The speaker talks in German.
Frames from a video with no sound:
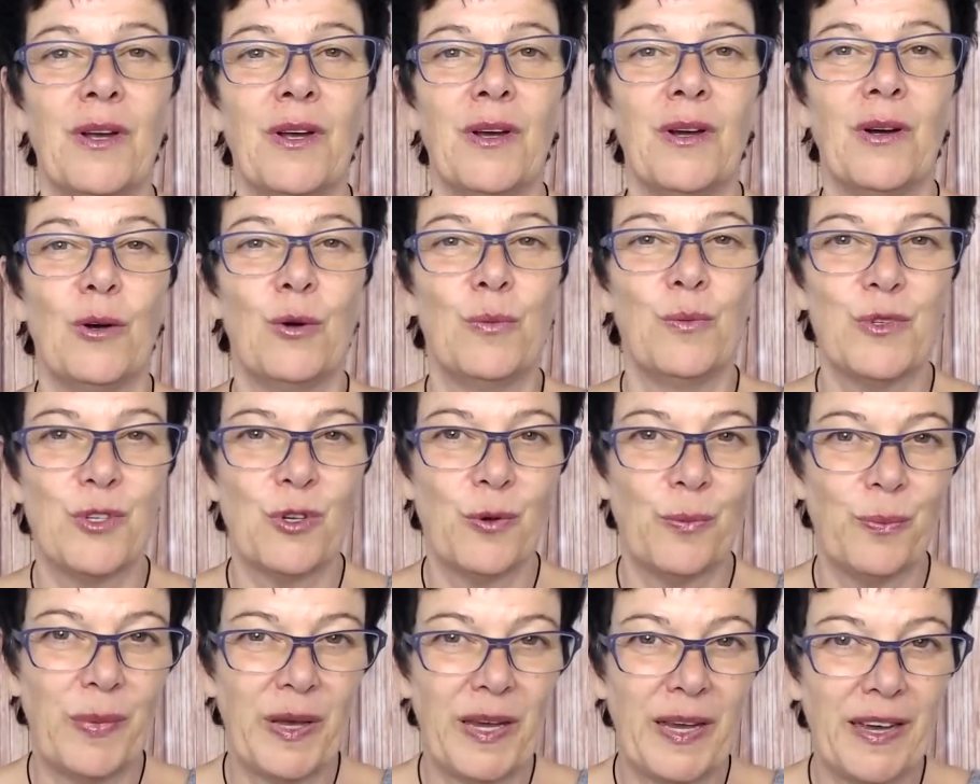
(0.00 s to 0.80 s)

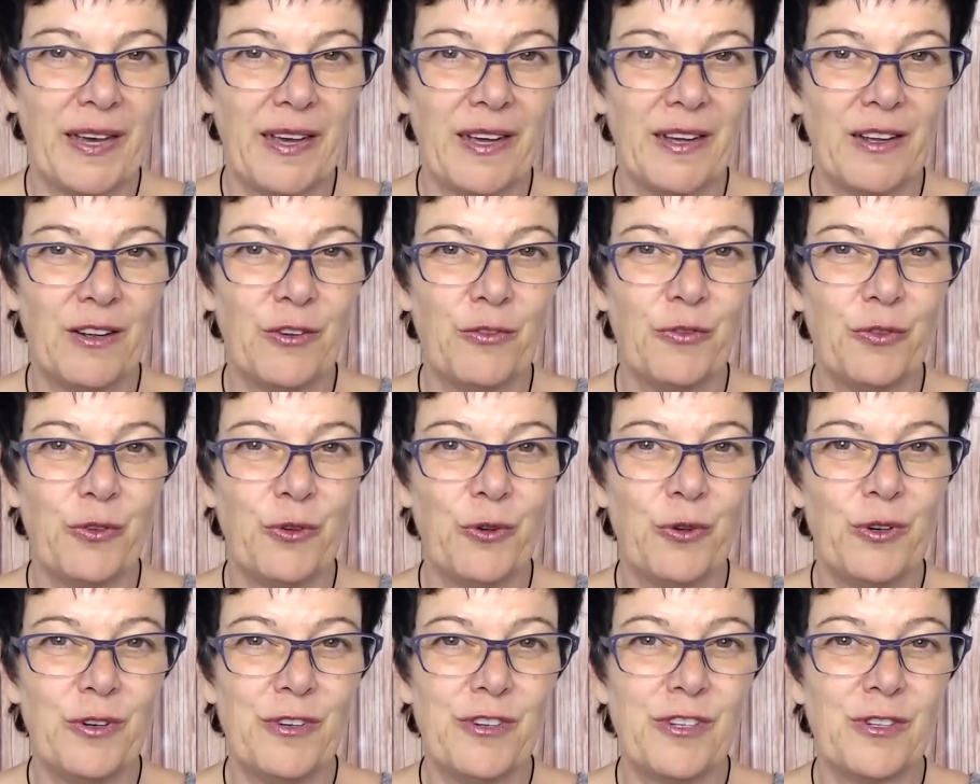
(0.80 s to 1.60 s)
umso mehr
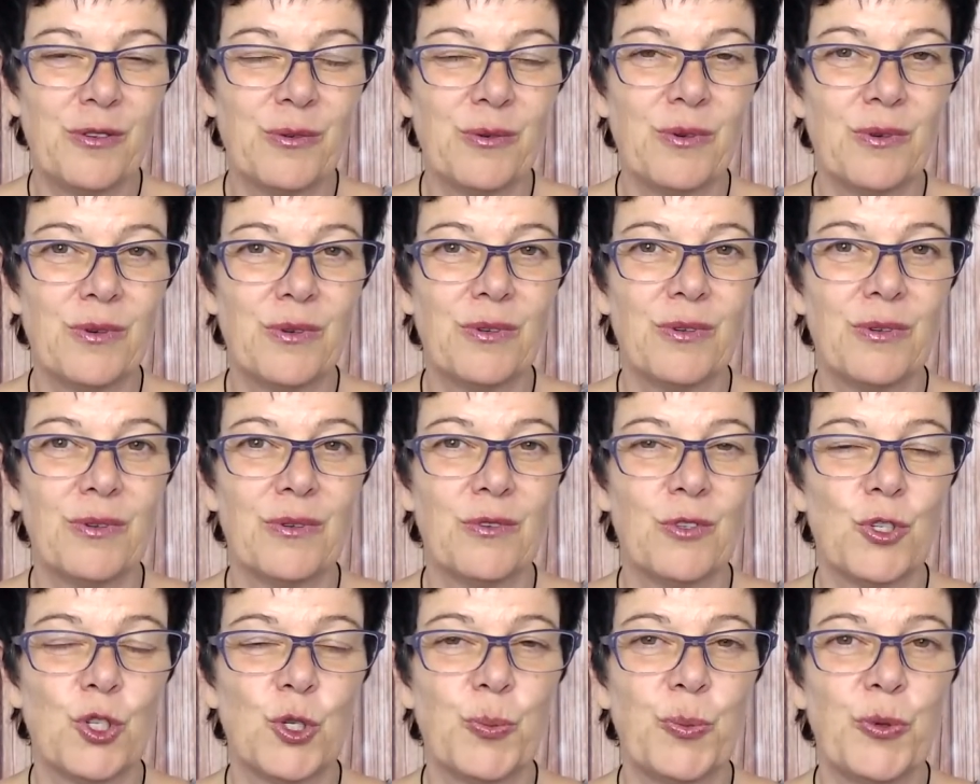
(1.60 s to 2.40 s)
fühlst du
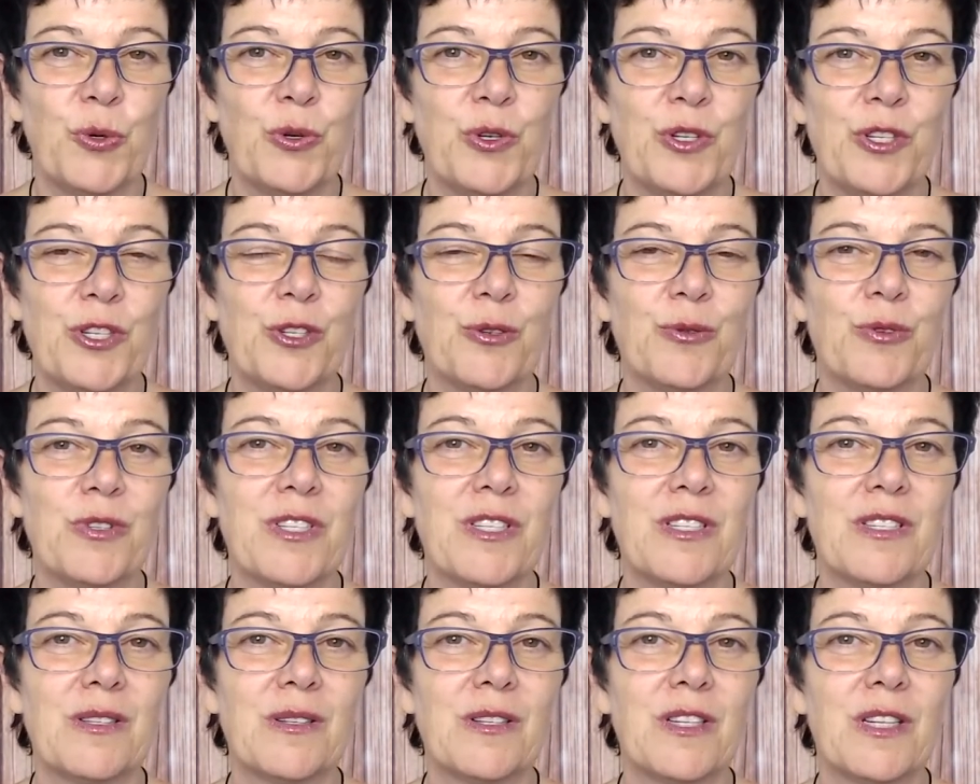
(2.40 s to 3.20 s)
und spürst du
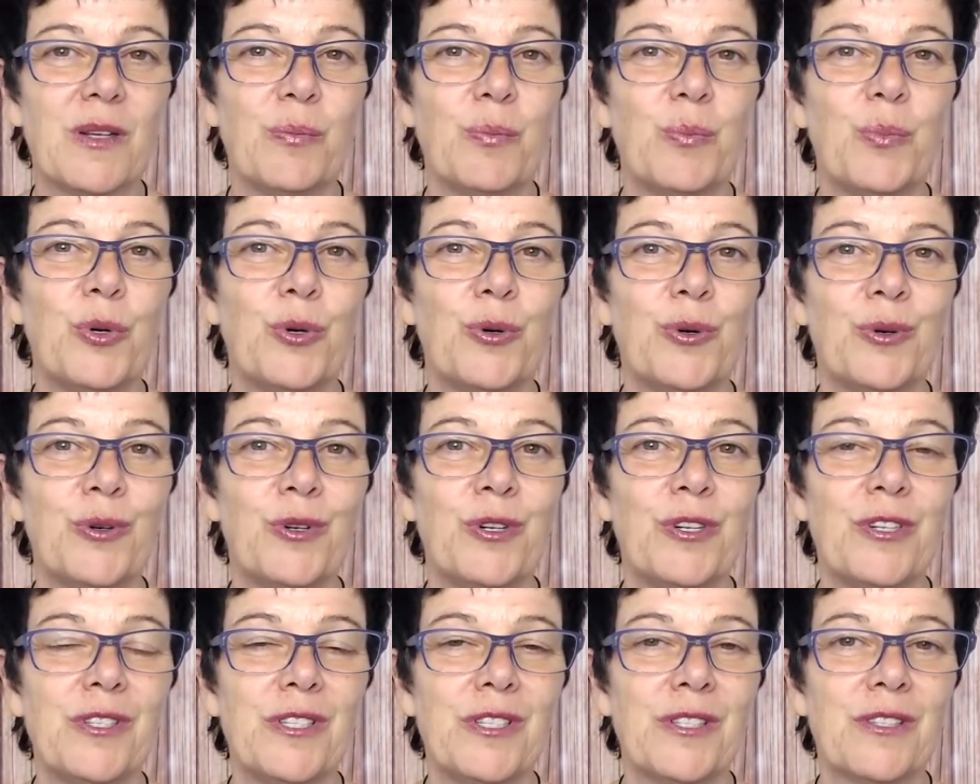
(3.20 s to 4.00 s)
diesen
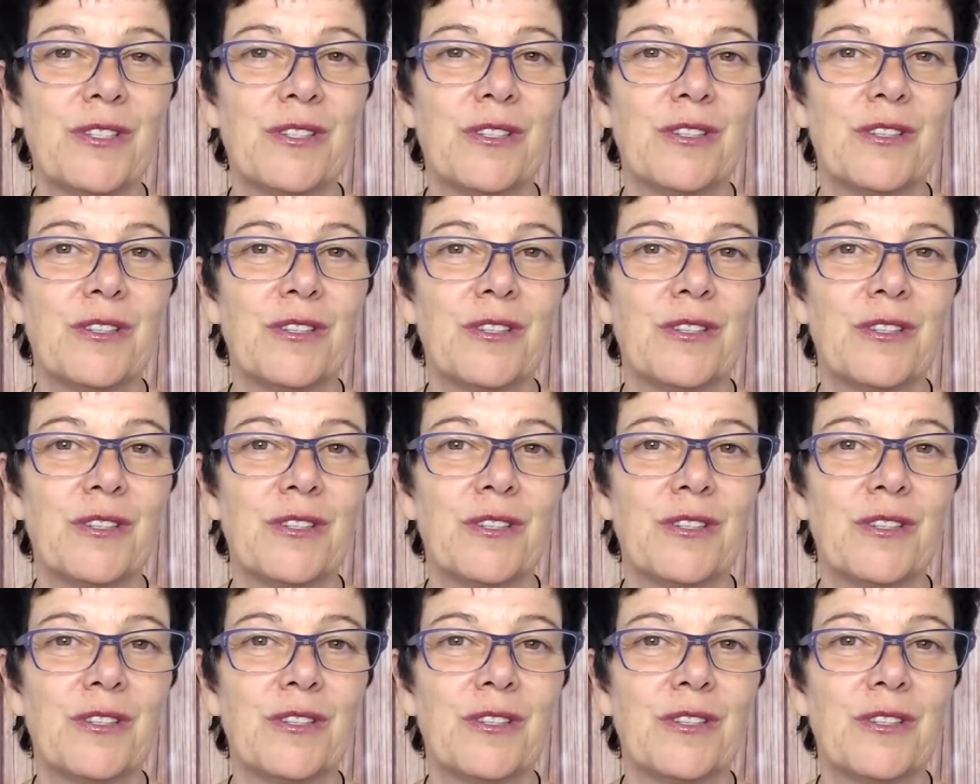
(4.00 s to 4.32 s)
Impuls.